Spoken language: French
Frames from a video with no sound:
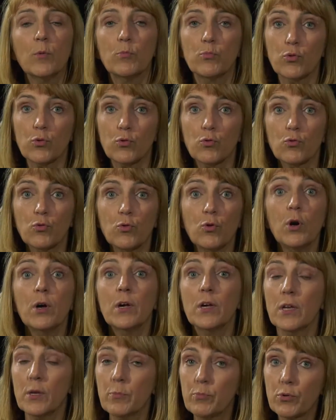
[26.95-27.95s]
pour nous
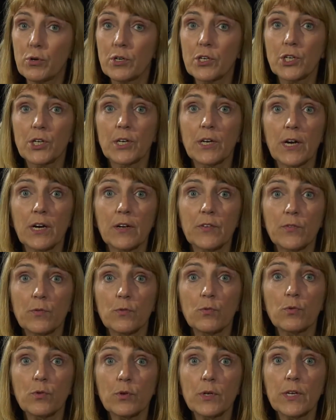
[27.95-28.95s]
et pour les
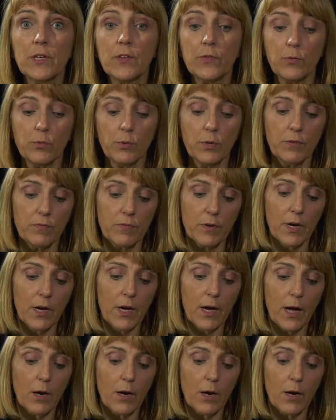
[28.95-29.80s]
générations qui suivent.